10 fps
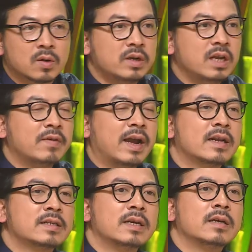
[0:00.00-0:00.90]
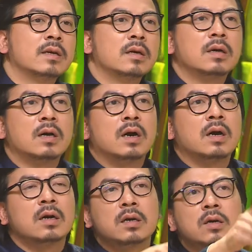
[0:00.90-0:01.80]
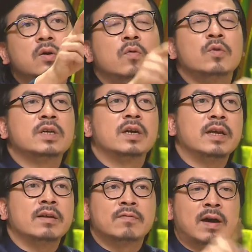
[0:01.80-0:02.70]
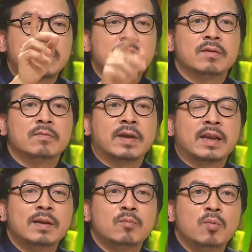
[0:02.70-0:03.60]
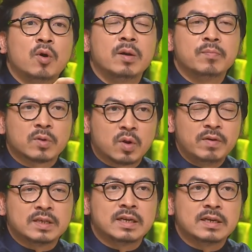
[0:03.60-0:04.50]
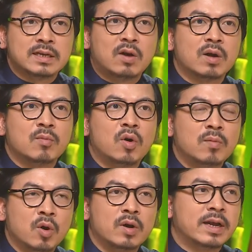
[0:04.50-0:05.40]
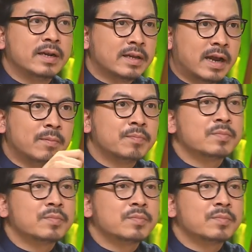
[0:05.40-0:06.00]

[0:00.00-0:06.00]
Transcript: còn đi với anh là gì ờ à, khu vui chơi đấy vào đi vé đấy bố mua có việc gì ra hỏi bố bố ngồi đây nhá